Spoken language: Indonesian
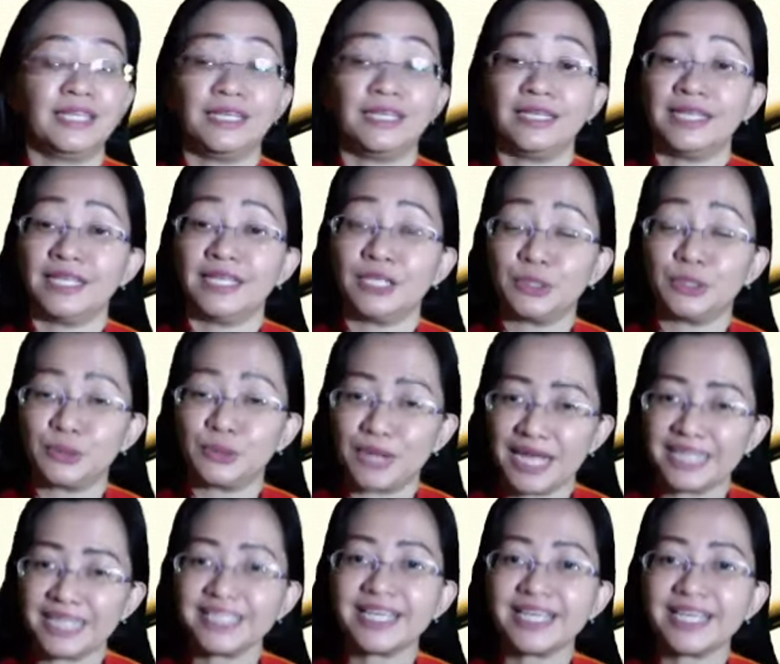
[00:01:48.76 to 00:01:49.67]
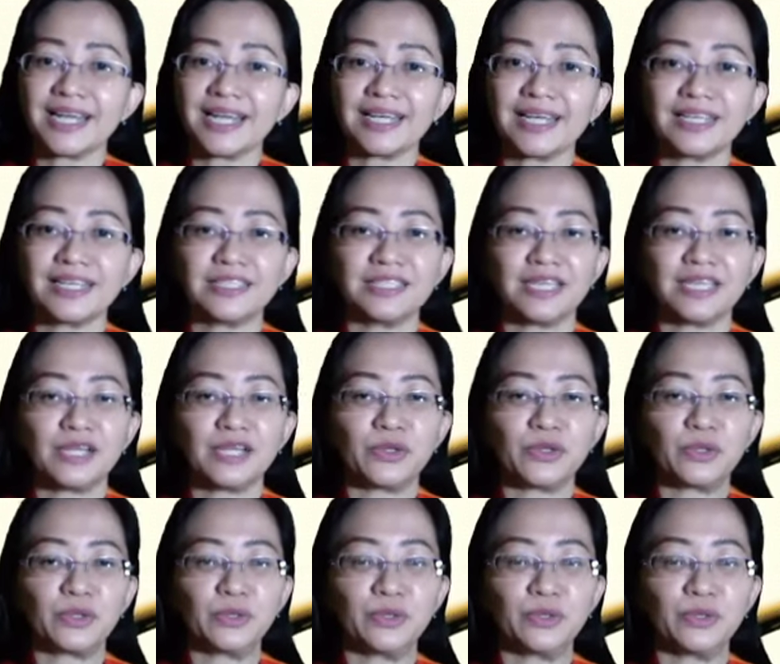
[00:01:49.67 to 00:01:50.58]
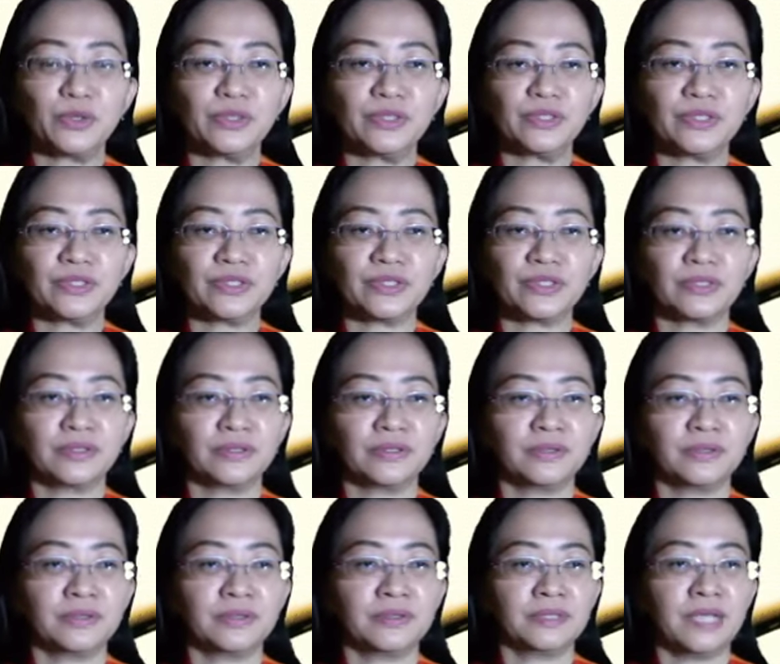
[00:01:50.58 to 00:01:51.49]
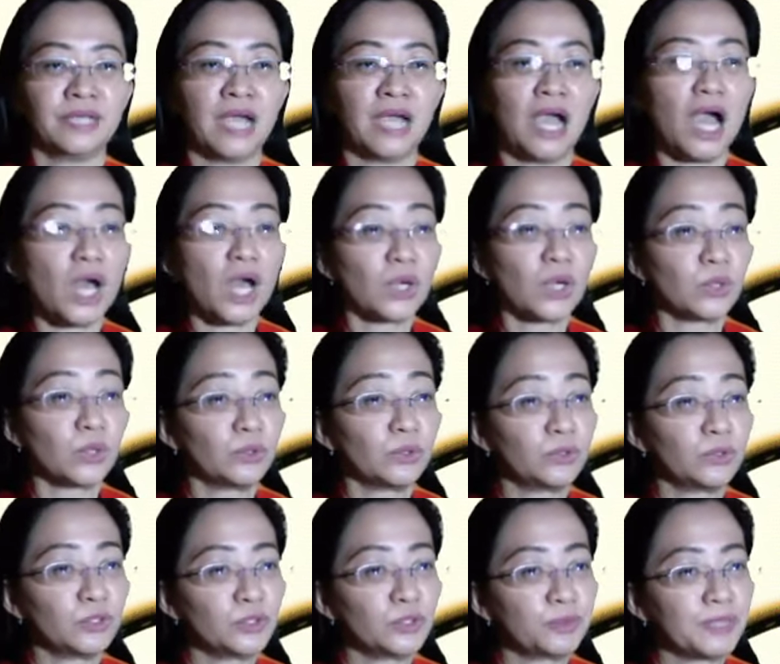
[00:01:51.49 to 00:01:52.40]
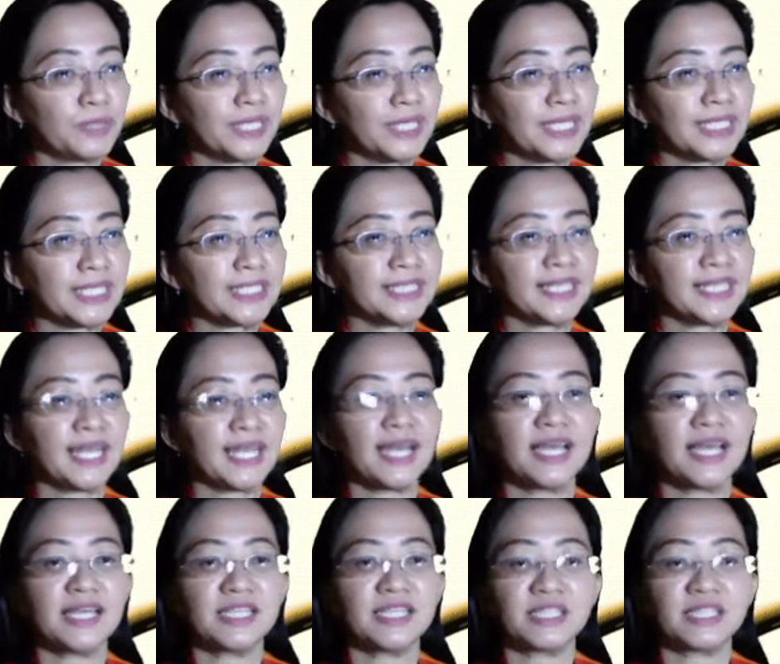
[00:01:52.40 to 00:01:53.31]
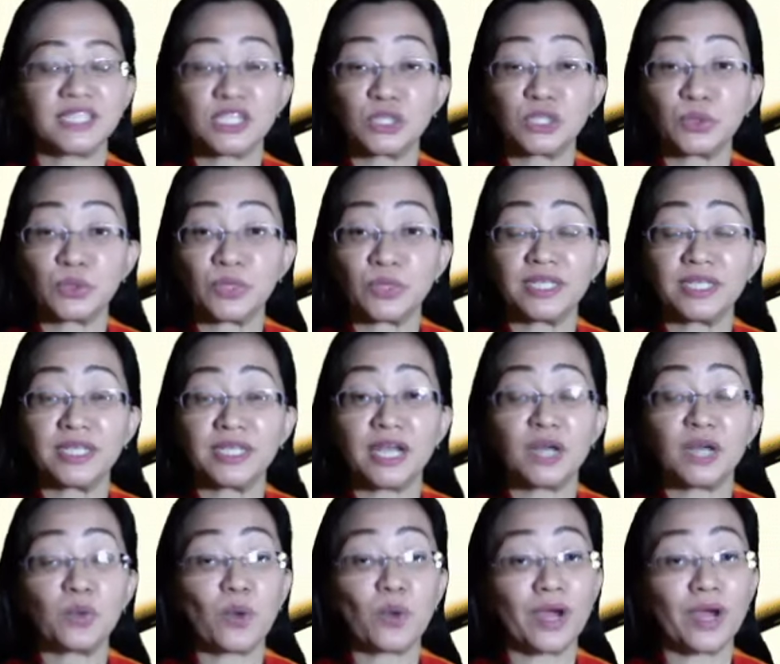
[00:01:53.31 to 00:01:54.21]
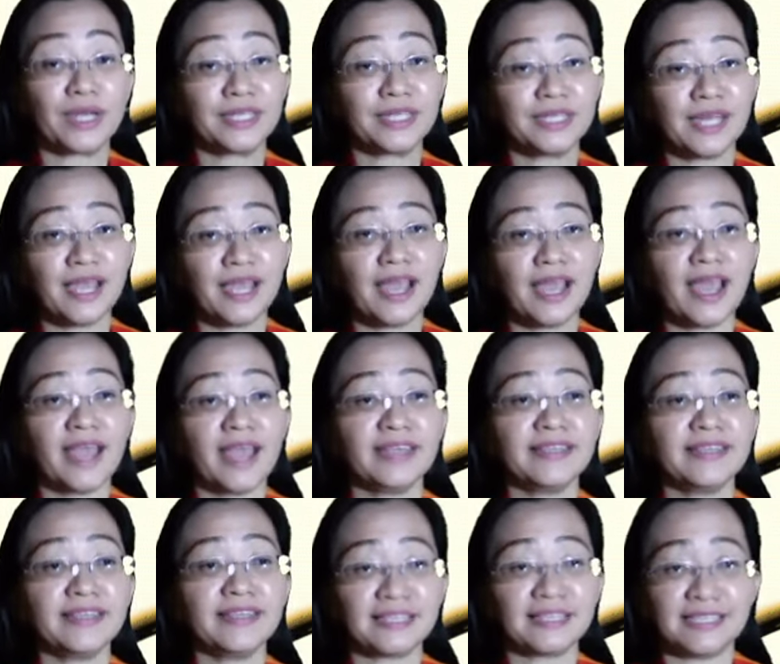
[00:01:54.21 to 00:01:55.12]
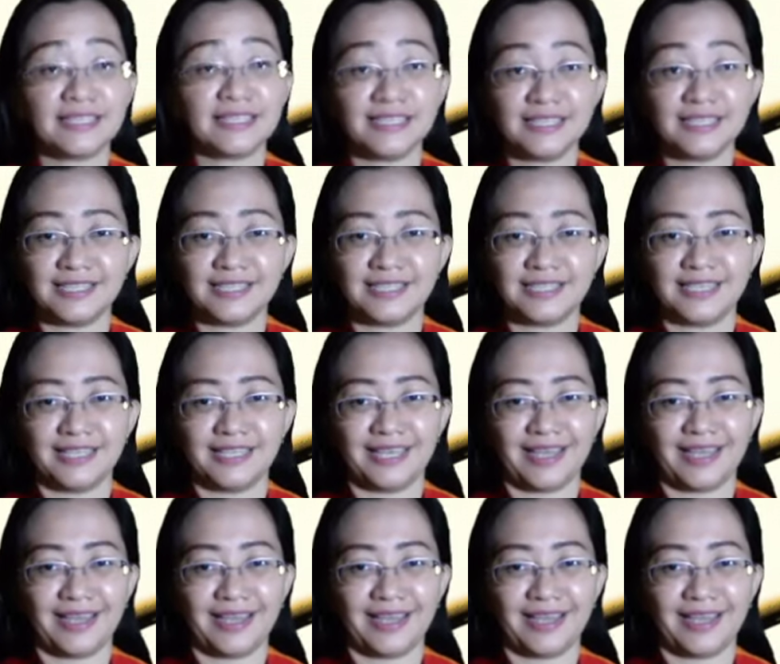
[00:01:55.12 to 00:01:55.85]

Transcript: Itulah cara kerja Roh Kudus. Roh Kudus bekerja sesuai dengan wadah yang diisinya.